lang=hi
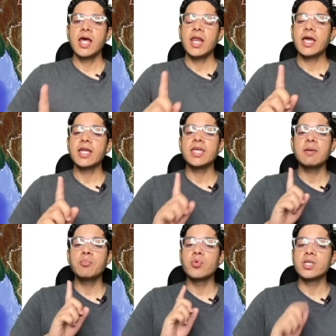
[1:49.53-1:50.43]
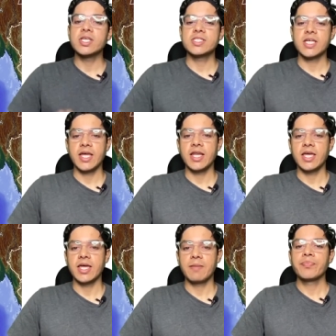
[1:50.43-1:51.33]
लेकिन ये पूरी सच्चाई
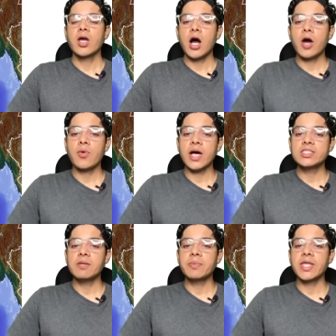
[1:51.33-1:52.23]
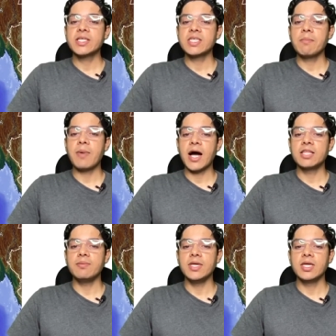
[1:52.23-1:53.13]
नहीं है अरुणाचल प्रदेश के
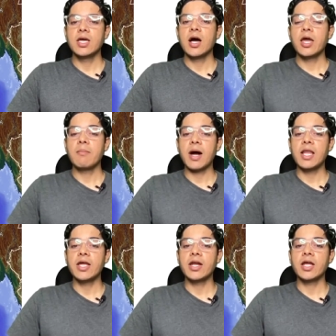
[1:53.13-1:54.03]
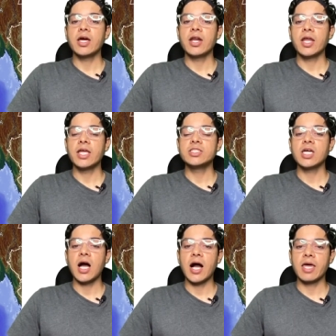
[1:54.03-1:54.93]
बाद भी हिमालयन रेंज
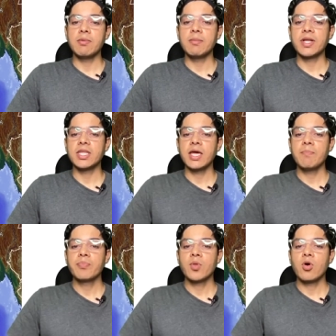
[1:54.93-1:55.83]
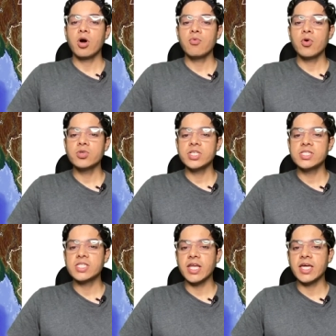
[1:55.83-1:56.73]
आगे भी बढ़ती है और वो कुछ
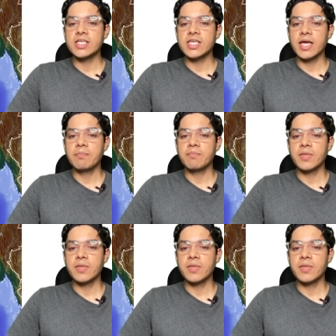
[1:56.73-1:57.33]
इस तरीके से है